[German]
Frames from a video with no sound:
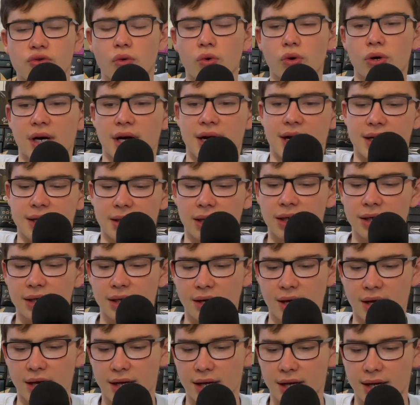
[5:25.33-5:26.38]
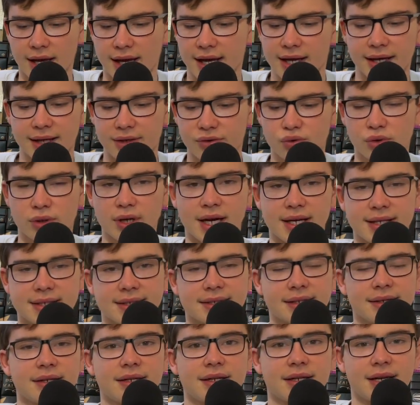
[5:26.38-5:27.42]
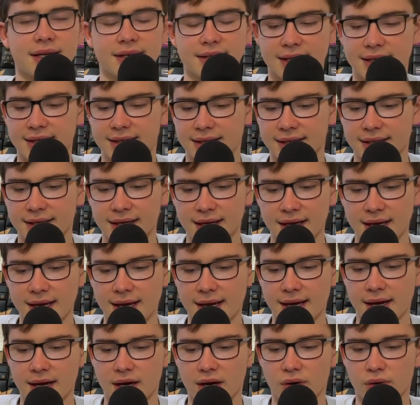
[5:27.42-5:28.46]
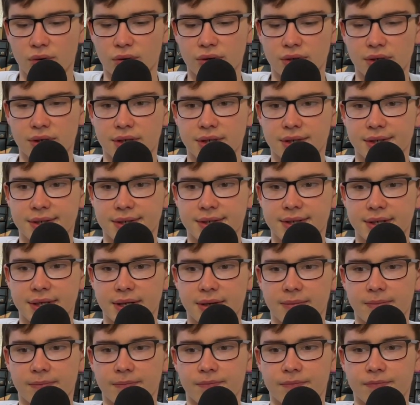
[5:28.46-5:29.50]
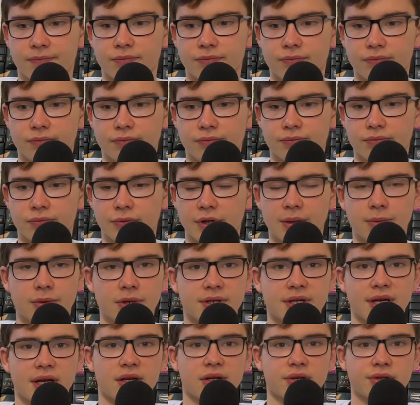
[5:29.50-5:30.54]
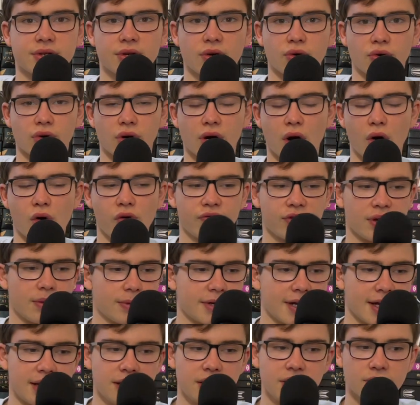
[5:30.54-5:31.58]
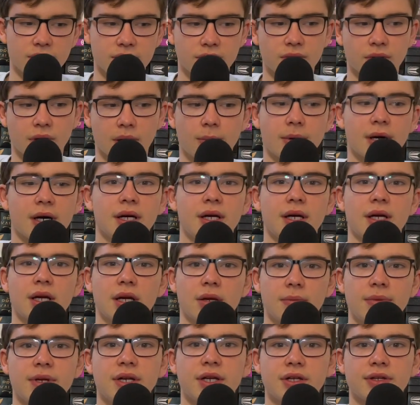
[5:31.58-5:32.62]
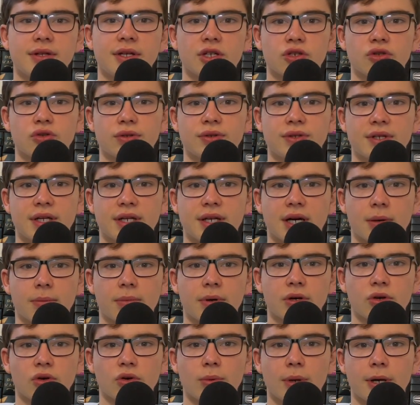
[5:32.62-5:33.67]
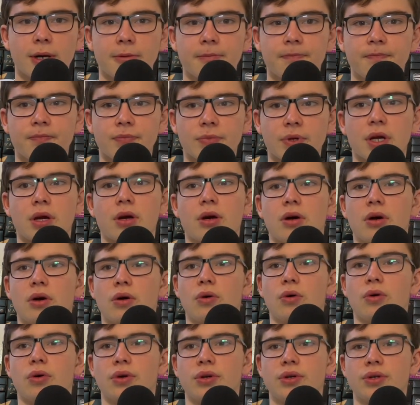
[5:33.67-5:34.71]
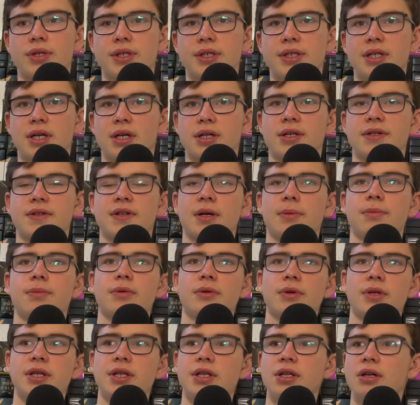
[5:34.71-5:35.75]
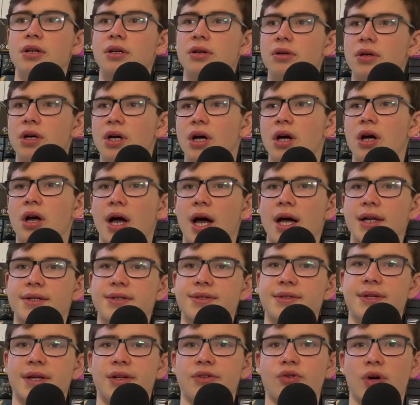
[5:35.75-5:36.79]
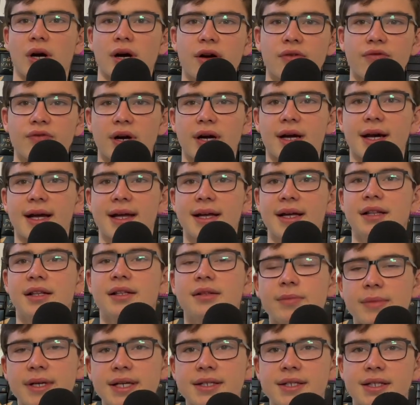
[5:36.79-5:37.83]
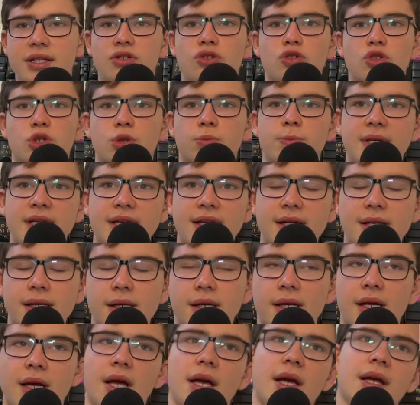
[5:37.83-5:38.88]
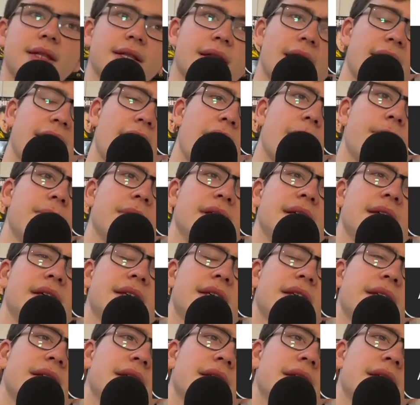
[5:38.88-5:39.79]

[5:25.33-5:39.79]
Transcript: kraken, äh, so krass drin in der Technik und ähm, nehme das alles auch noch auf hier mit Handy und so, aber bin ich sehr schon sehr dankbar drüber. Und ja, deshalb hier hat es dann so angefangen, regelmäßig zu spielen. Dann habe ich,